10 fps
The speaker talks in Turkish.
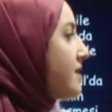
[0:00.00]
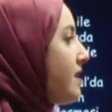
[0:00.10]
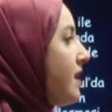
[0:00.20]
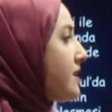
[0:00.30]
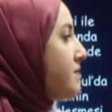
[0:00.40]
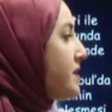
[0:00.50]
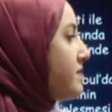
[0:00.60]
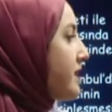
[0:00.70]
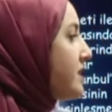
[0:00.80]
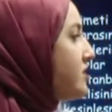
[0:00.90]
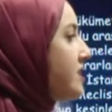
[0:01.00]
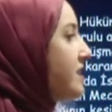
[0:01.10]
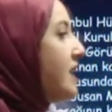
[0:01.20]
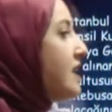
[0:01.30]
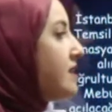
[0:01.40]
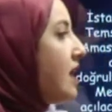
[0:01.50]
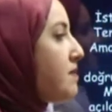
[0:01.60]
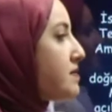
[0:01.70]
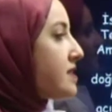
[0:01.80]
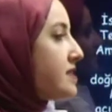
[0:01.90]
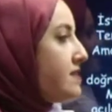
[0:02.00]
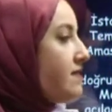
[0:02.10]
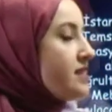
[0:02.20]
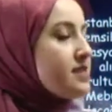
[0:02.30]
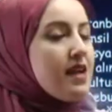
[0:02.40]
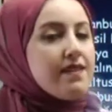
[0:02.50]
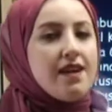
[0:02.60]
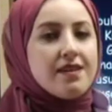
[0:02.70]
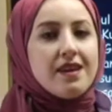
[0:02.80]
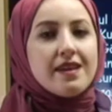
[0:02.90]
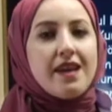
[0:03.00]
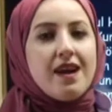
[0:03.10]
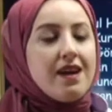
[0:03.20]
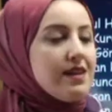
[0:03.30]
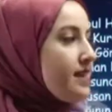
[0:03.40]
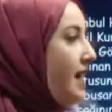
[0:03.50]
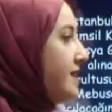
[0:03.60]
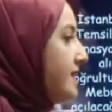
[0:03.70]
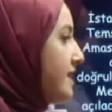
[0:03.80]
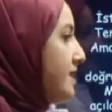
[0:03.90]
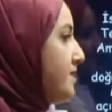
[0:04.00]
takip etmek için ne yaptık? Sivas'tan Ankara'ya geldik.